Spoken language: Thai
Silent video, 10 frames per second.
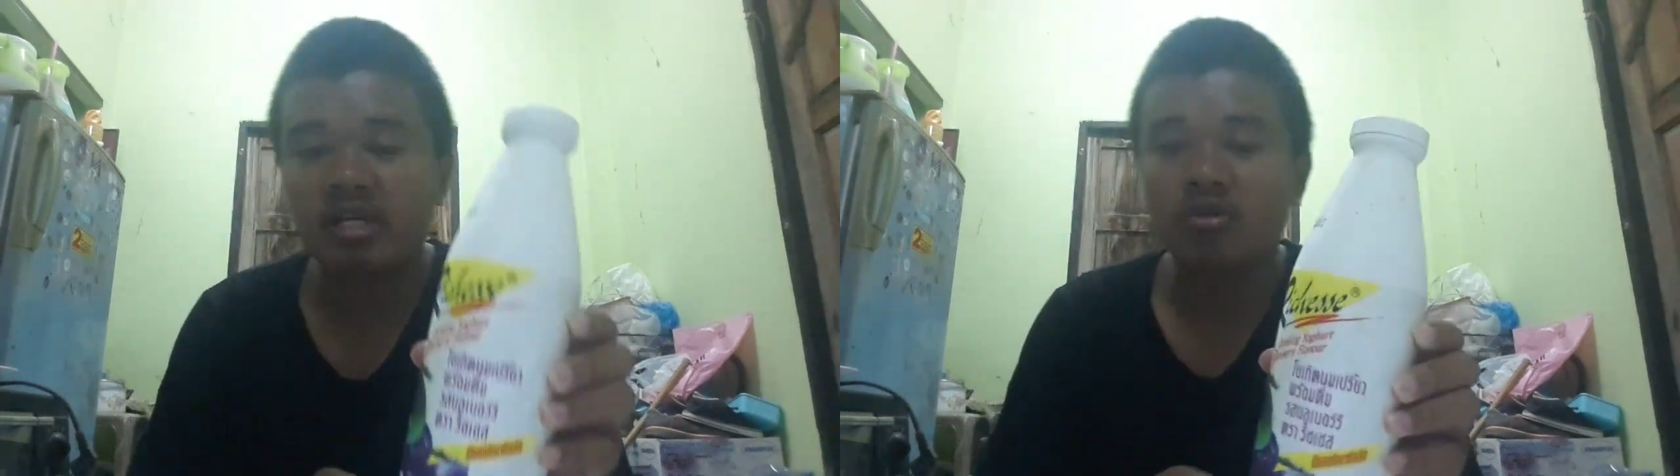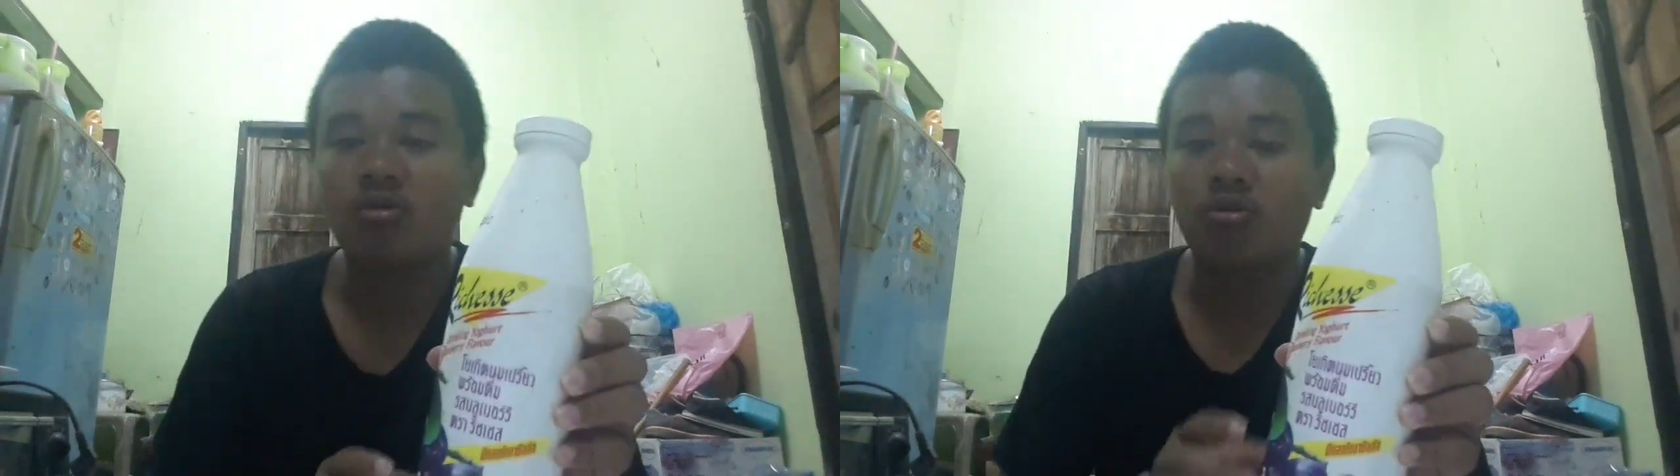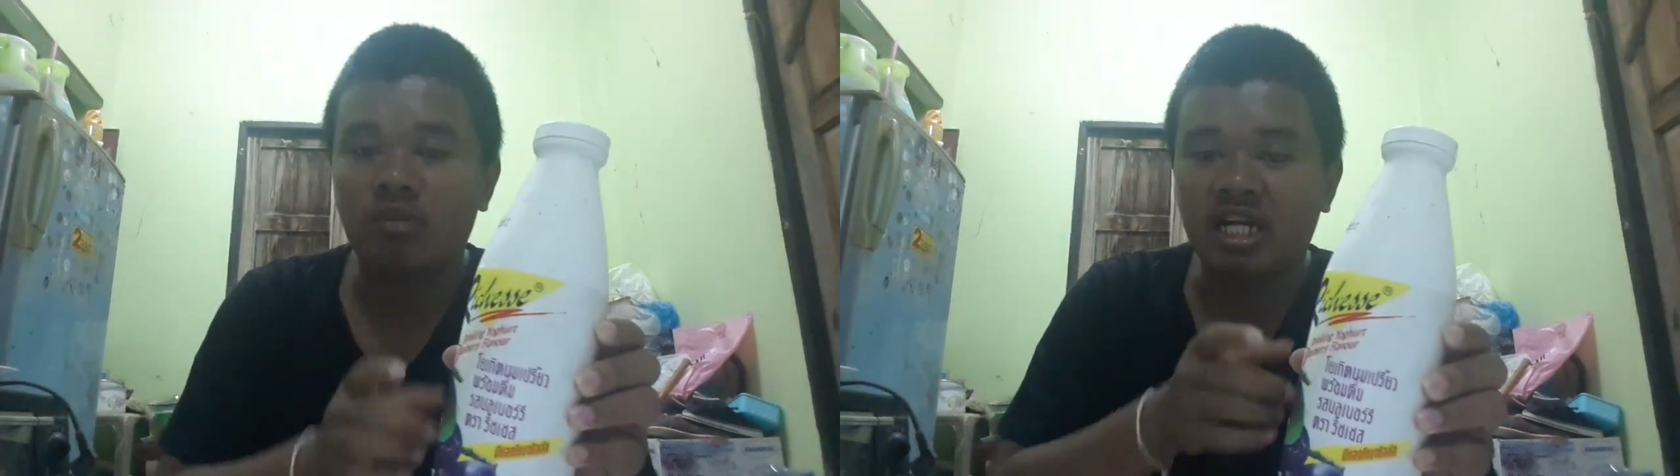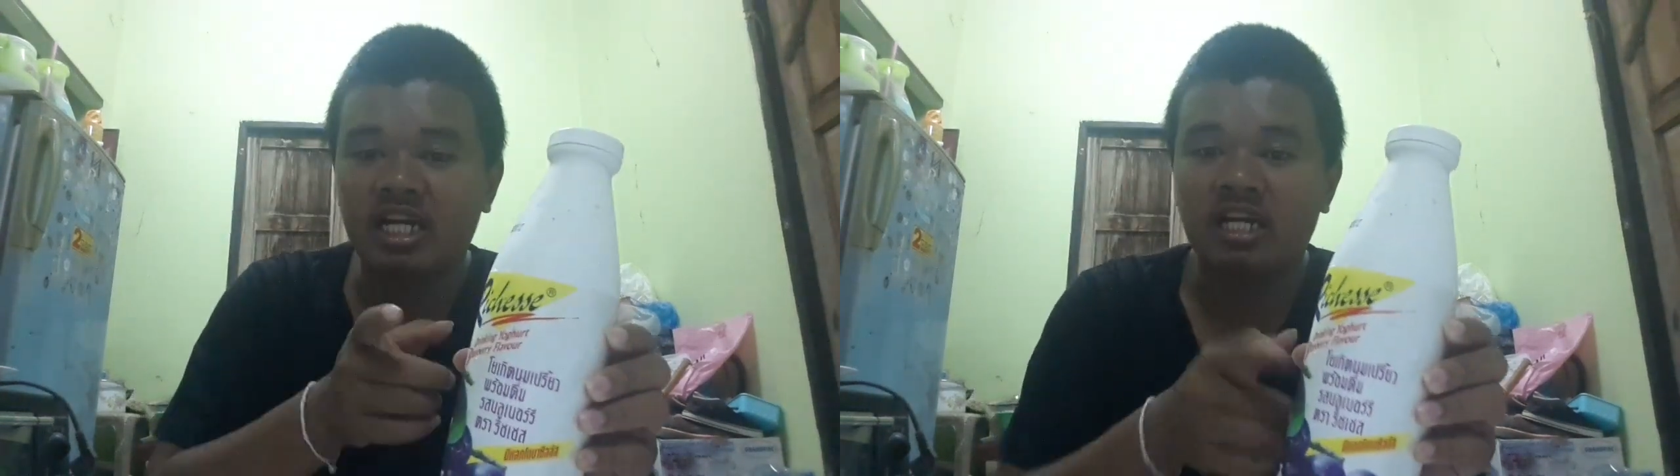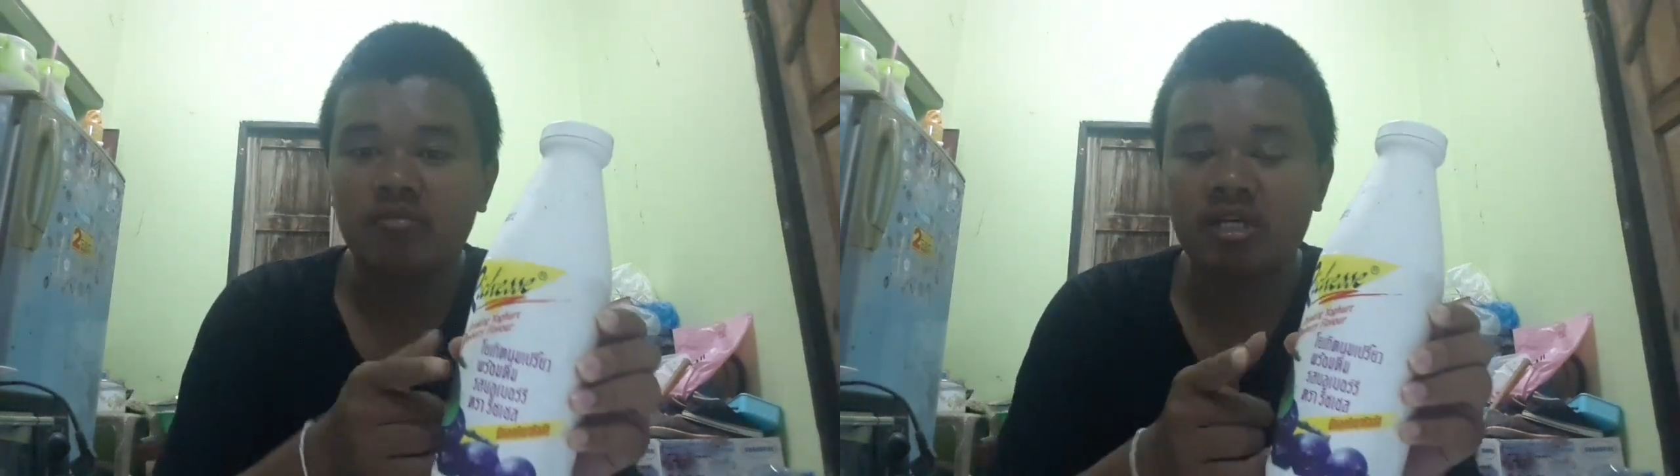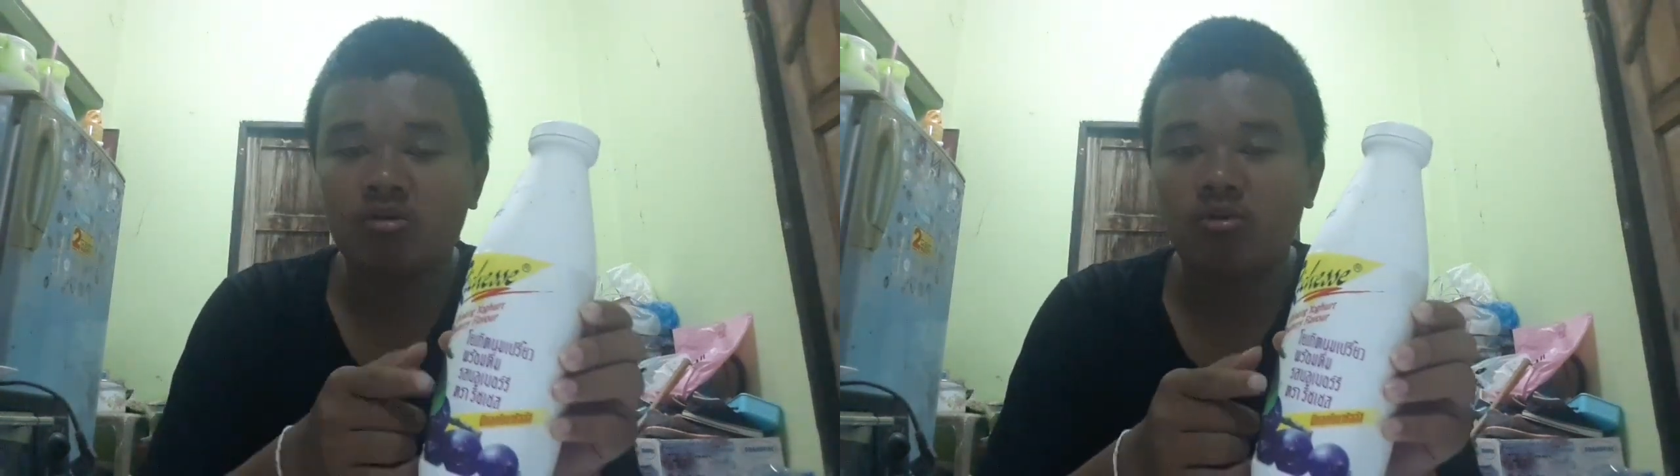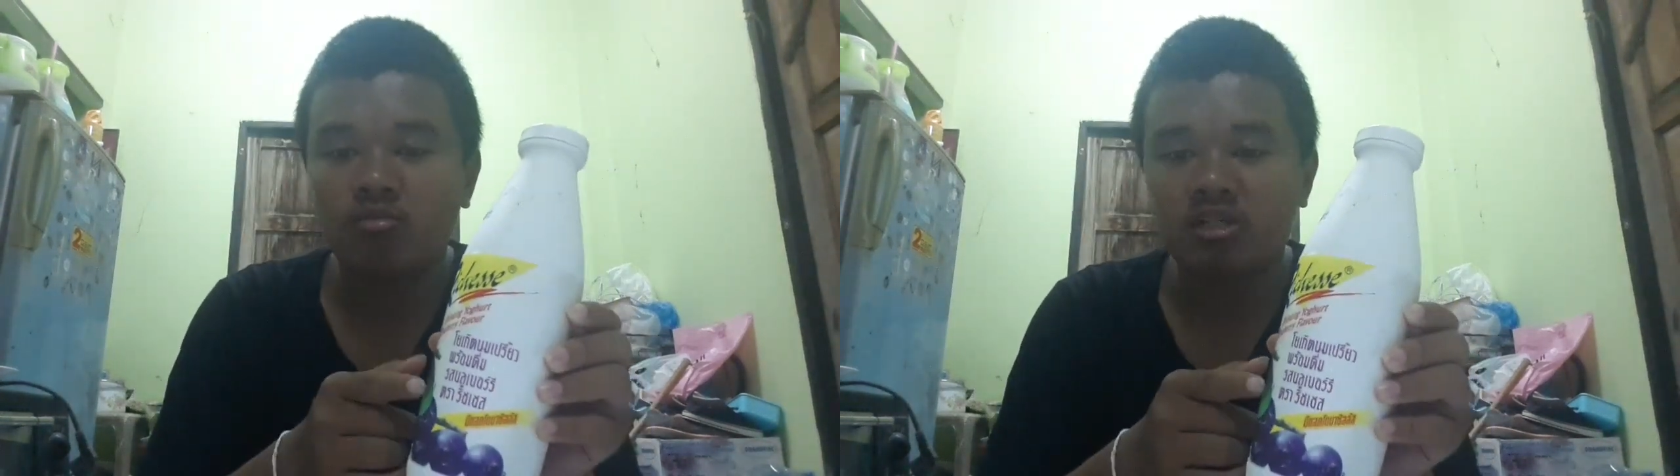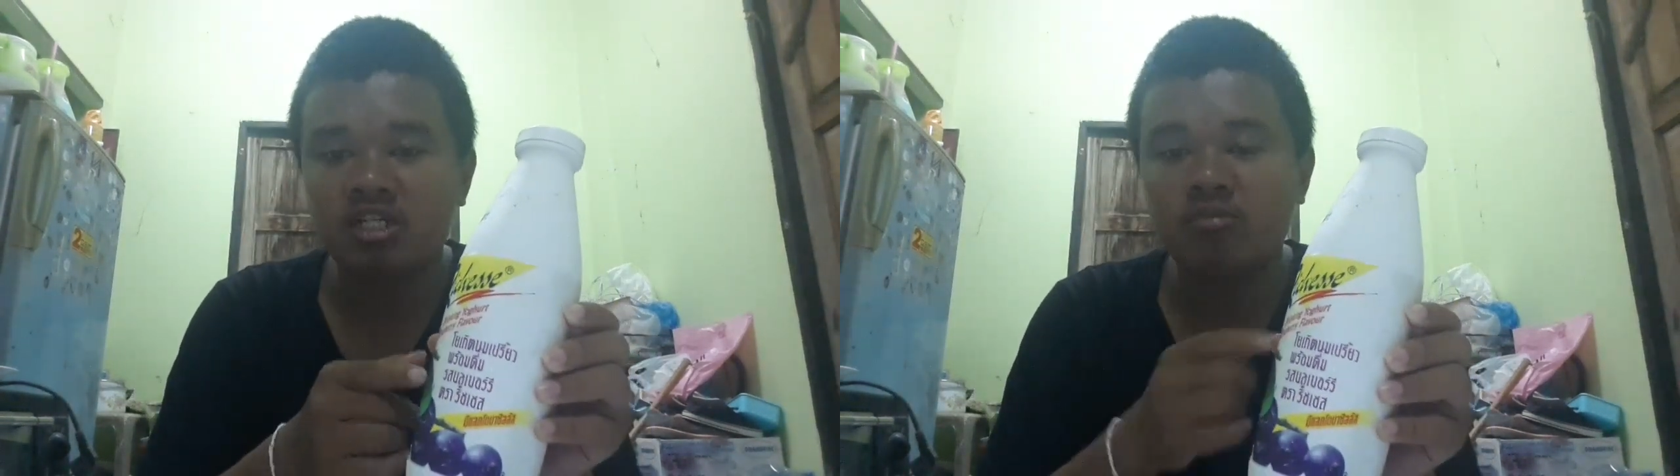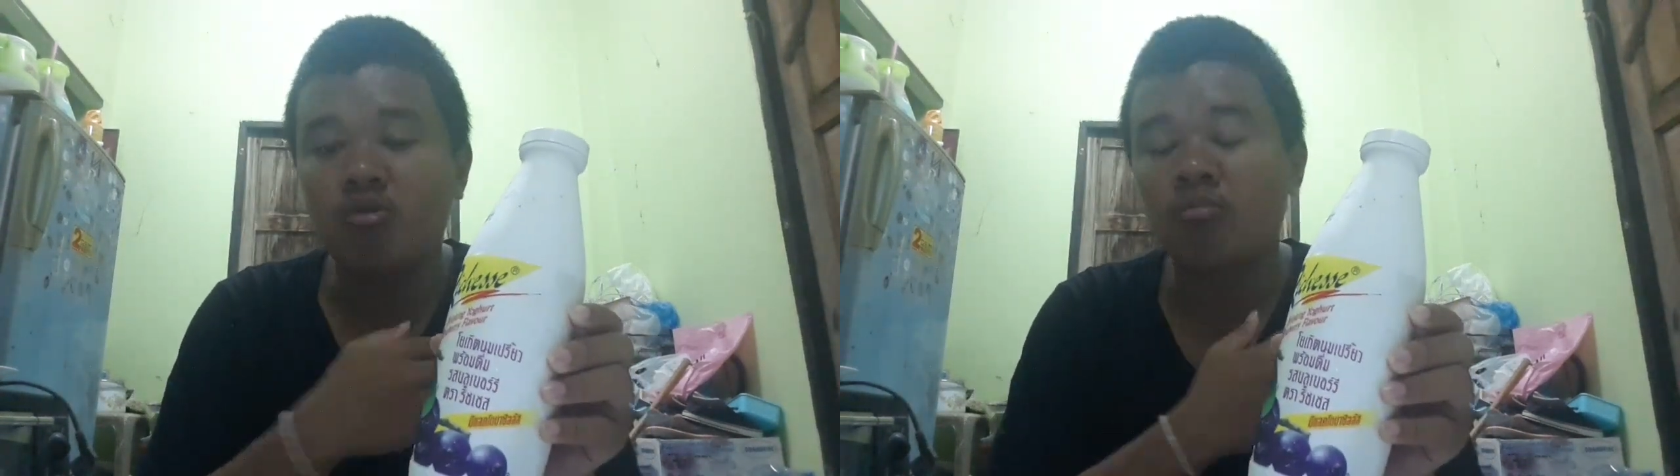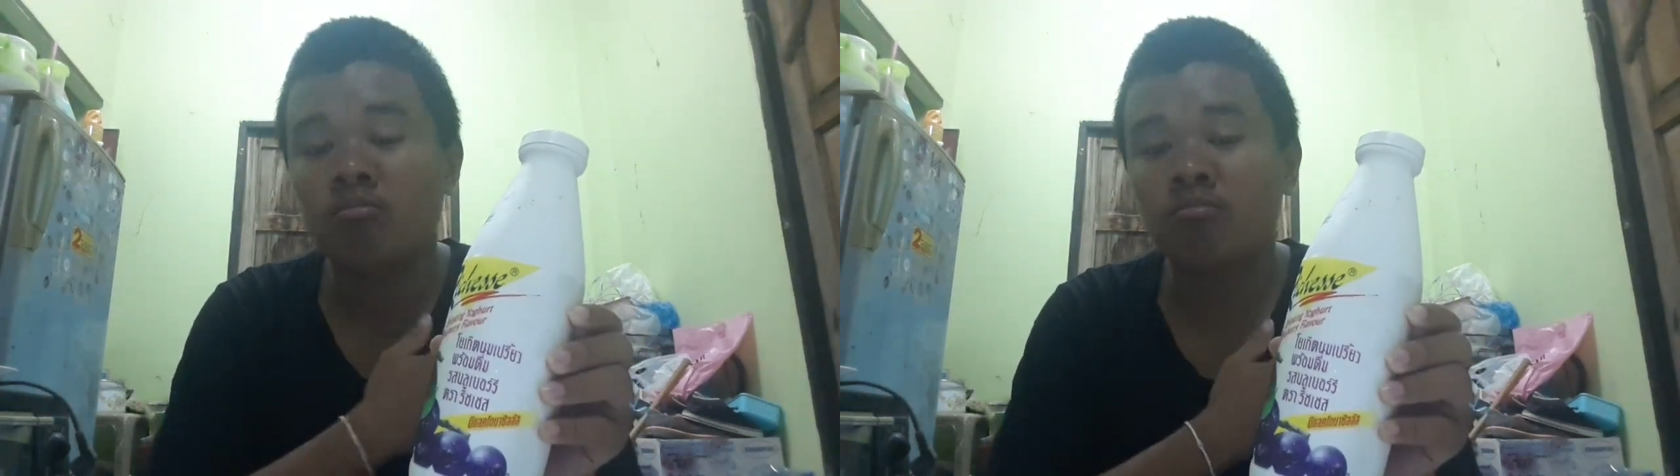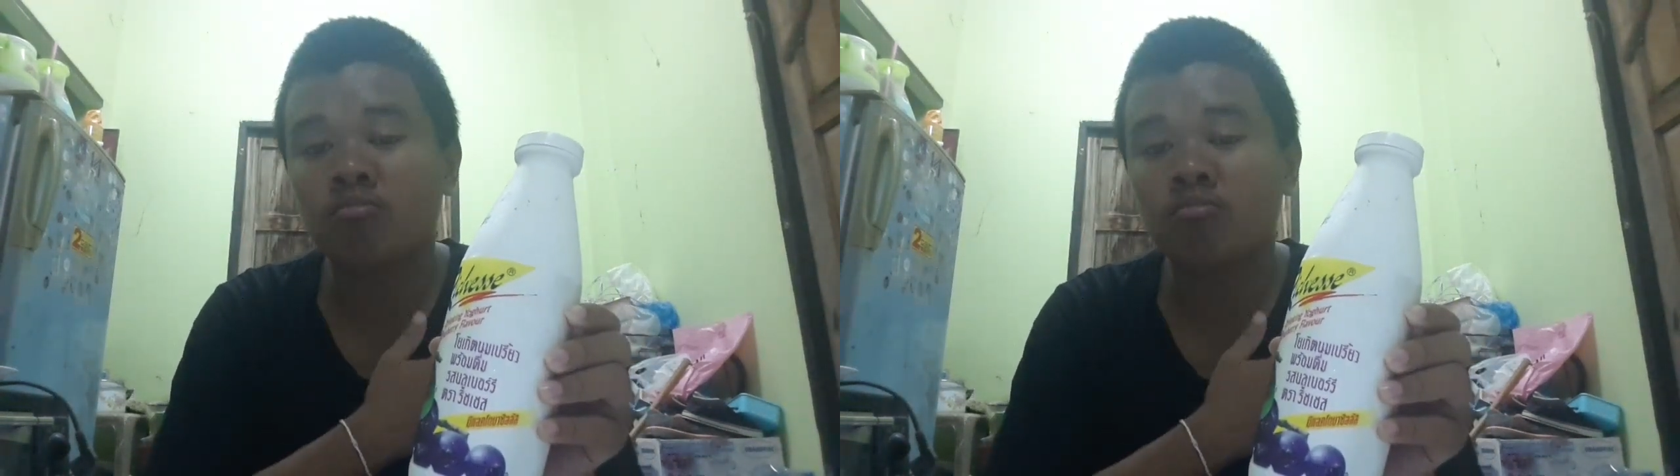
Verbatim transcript: งแมคโครมาห้างแมคโคร พอดีผม